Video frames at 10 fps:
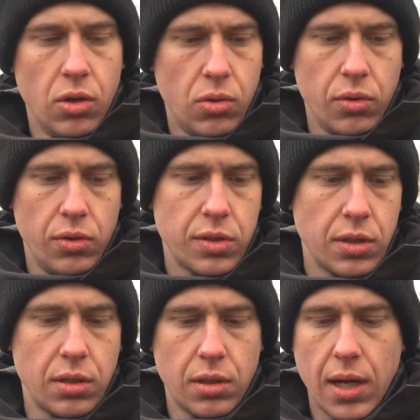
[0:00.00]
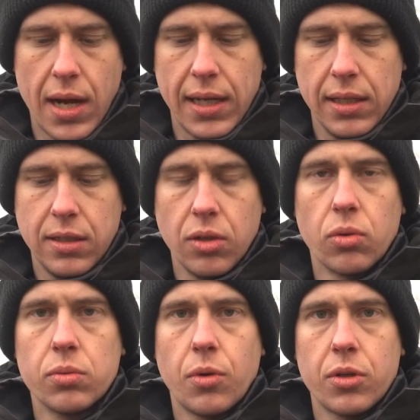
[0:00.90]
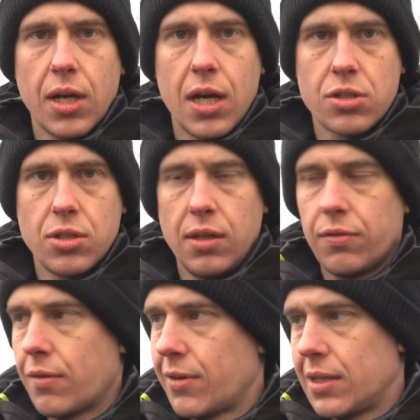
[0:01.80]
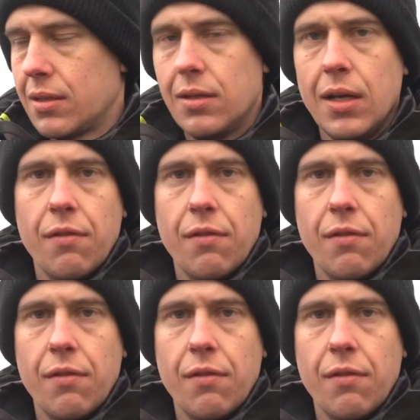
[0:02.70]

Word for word: Und äh, eigentlich die Grundmontage, die ich verwende,